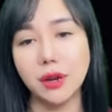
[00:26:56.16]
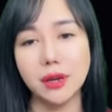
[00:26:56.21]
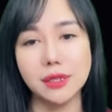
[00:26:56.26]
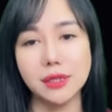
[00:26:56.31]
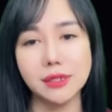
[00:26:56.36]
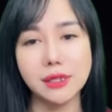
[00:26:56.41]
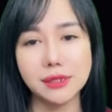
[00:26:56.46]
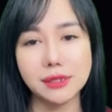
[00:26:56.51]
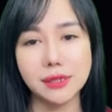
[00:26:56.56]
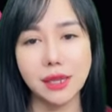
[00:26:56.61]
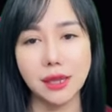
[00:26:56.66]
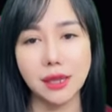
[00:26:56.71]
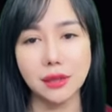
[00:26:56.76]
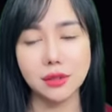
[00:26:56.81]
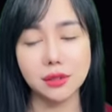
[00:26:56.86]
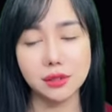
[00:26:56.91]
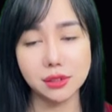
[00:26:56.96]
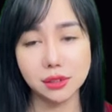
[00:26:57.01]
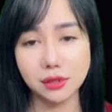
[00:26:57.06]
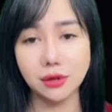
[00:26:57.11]
Và những
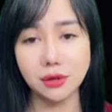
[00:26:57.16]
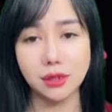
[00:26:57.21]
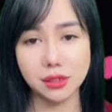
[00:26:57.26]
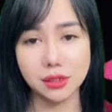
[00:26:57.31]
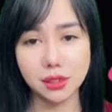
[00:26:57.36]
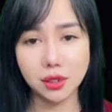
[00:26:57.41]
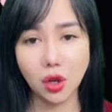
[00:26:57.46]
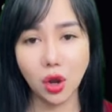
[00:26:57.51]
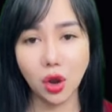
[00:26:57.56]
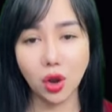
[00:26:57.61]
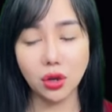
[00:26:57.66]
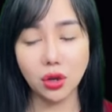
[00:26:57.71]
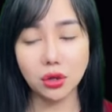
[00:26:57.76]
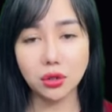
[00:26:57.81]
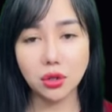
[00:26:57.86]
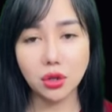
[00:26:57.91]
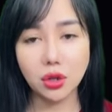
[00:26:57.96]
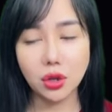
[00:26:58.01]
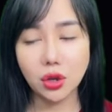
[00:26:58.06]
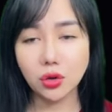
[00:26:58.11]
gì đang diễn ra
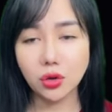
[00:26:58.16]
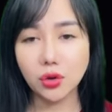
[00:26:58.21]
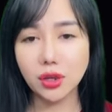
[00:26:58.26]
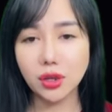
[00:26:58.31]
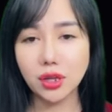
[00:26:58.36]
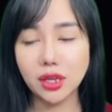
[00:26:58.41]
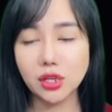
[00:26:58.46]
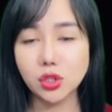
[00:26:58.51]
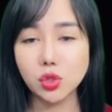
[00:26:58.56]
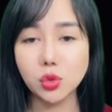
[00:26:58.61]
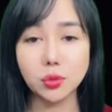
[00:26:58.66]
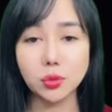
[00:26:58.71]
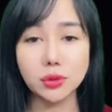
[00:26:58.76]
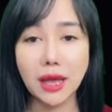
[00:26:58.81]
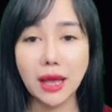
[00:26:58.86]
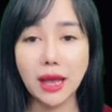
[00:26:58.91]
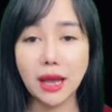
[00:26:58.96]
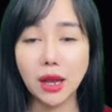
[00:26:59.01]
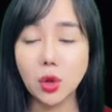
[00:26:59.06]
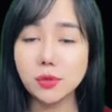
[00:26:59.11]
là những gì
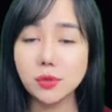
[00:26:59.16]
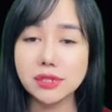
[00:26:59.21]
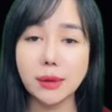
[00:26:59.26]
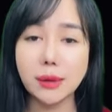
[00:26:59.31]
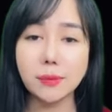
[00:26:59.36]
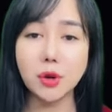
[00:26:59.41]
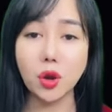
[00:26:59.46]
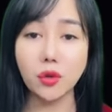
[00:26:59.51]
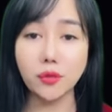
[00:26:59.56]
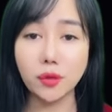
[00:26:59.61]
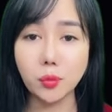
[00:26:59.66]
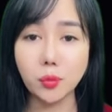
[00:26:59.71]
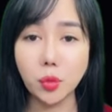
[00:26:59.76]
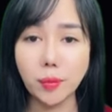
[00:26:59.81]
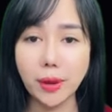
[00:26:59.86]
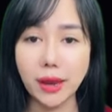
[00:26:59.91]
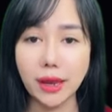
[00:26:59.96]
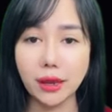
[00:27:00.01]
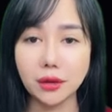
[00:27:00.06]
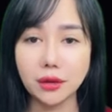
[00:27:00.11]
hắn không ngờ tới.
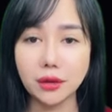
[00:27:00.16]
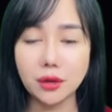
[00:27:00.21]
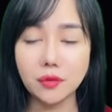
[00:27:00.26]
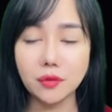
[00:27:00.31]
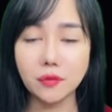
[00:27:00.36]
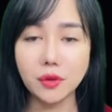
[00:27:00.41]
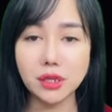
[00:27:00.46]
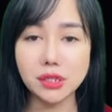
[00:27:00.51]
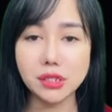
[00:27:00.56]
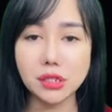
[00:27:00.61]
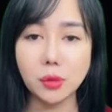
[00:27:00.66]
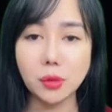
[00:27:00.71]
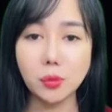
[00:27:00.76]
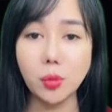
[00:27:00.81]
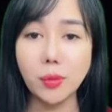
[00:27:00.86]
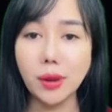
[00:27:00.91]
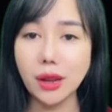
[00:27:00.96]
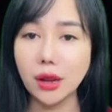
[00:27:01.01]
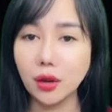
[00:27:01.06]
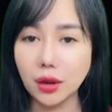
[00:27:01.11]
Trình Huy,
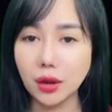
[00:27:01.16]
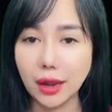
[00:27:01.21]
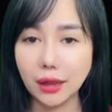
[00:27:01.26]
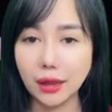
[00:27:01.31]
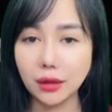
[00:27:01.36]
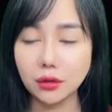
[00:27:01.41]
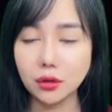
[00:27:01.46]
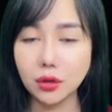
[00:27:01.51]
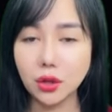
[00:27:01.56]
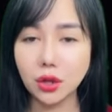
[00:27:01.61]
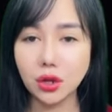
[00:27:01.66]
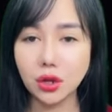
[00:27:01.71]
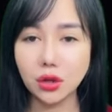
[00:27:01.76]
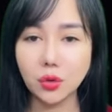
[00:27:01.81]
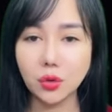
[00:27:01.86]
anh bị điên rồi